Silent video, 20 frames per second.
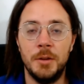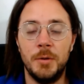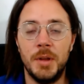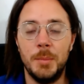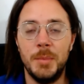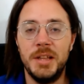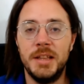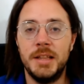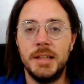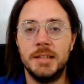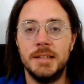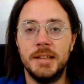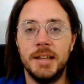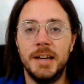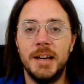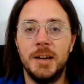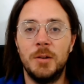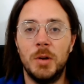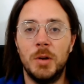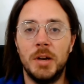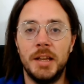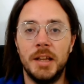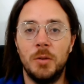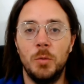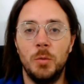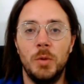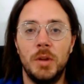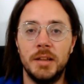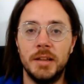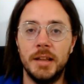Y obviamente si tenés cualquier
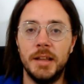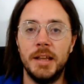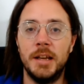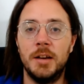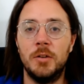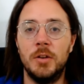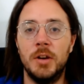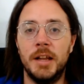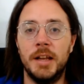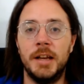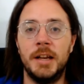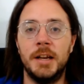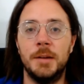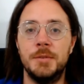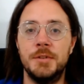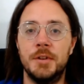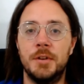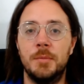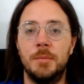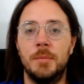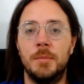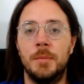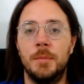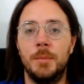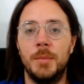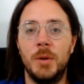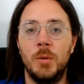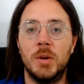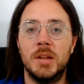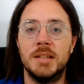duda te dejo en la descripción
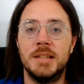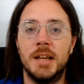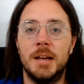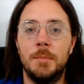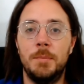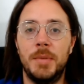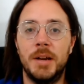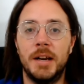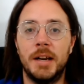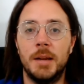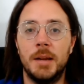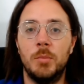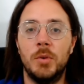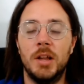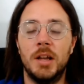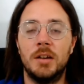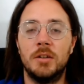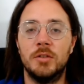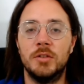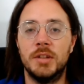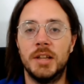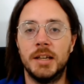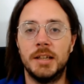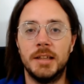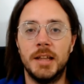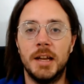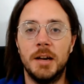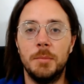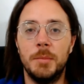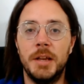mi WhatsApp para que puedas
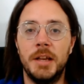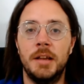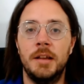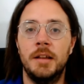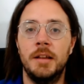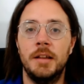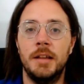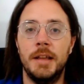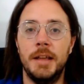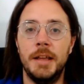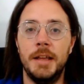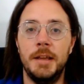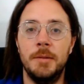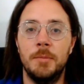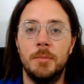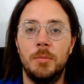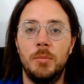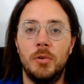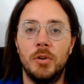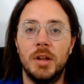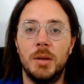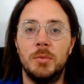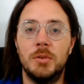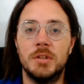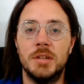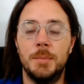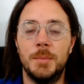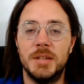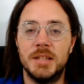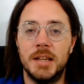contactarme y
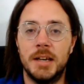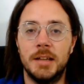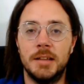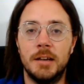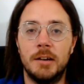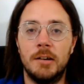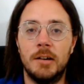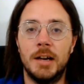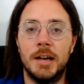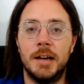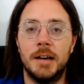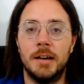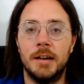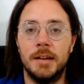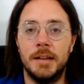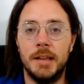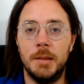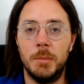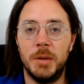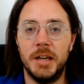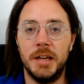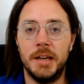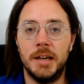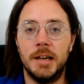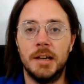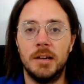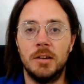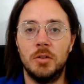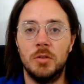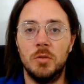podamos empezar a trabajar de
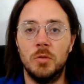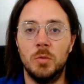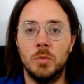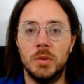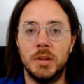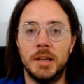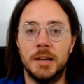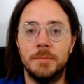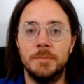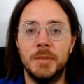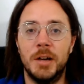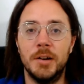manera conjunta.